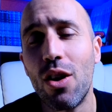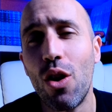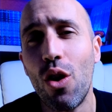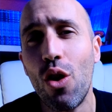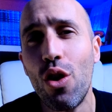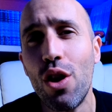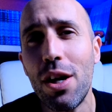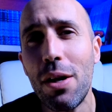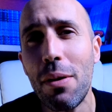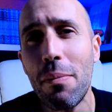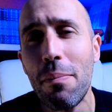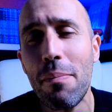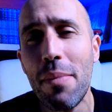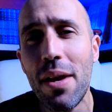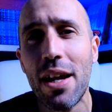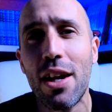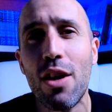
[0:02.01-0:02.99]
Hoy
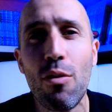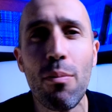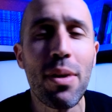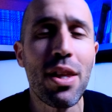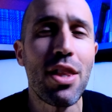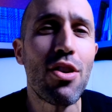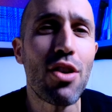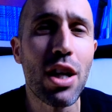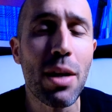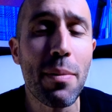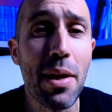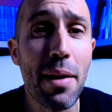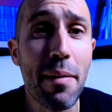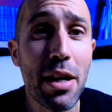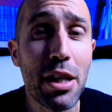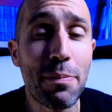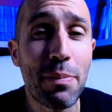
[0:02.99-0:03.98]
viene un vídeo que me
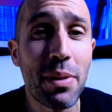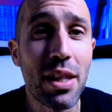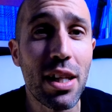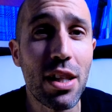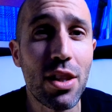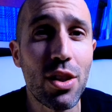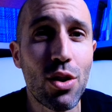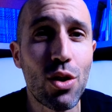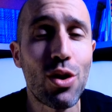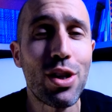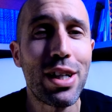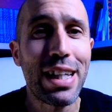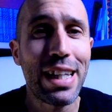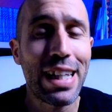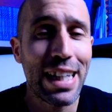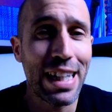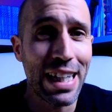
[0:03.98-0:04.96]
lleváis pidiendo
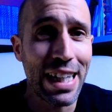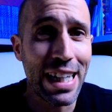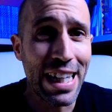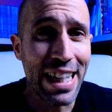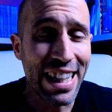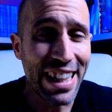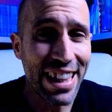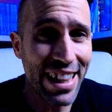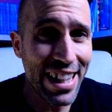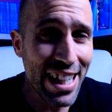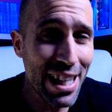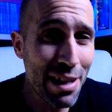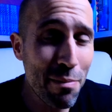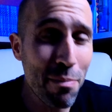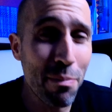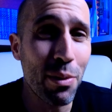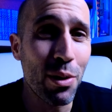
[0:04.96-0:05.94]

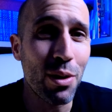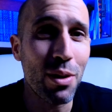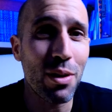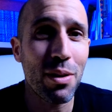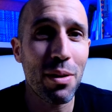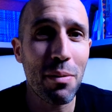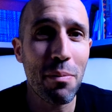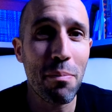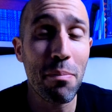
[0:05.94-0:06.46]
tiempo.